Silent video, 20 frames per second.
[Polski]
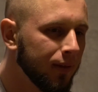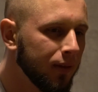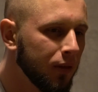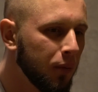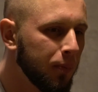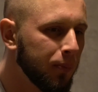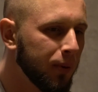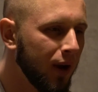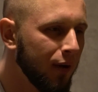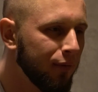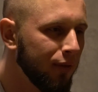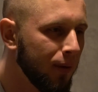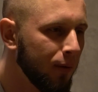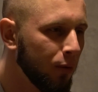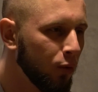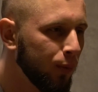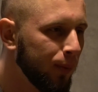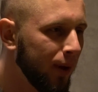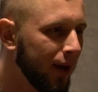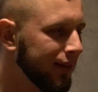no prawie
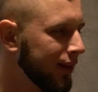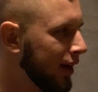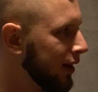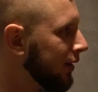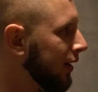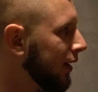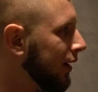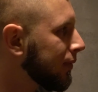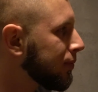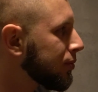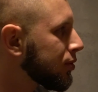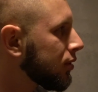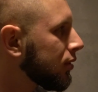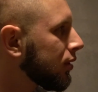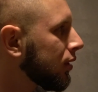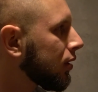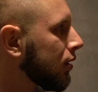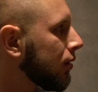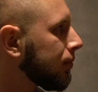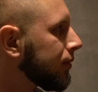upada, tak? Przy
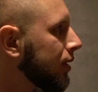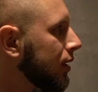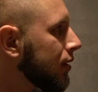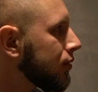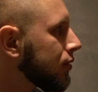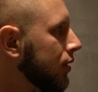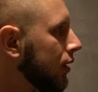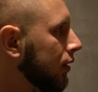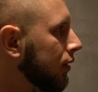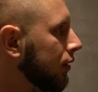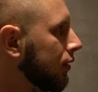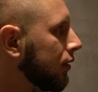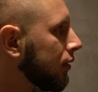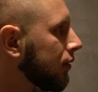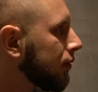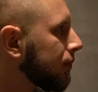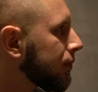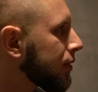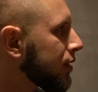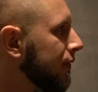tych kopnięciach.
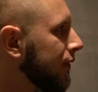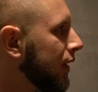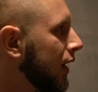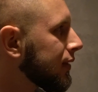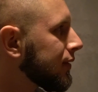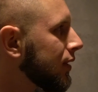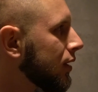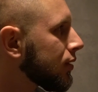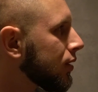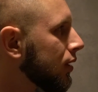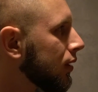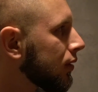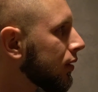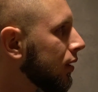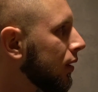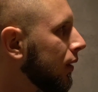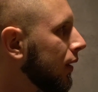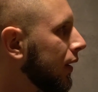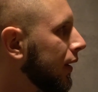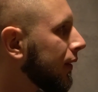Przewraca się
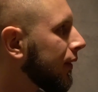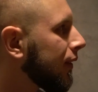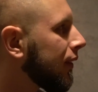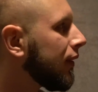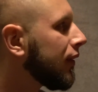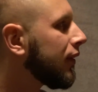trochę.